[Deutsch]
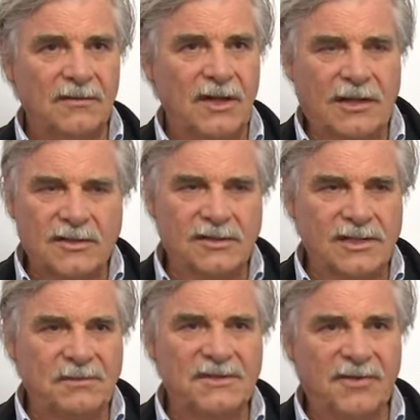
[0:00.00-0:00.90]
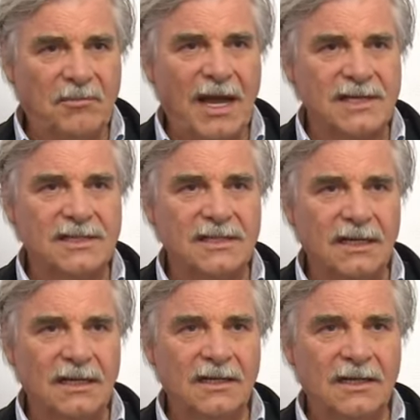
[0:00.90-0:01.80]
Dann sonst haben sie ihn verpasst.
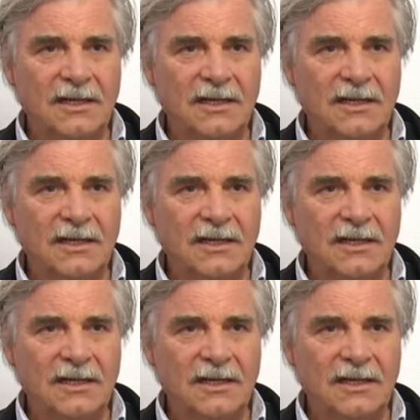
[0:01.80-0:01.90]
Ja?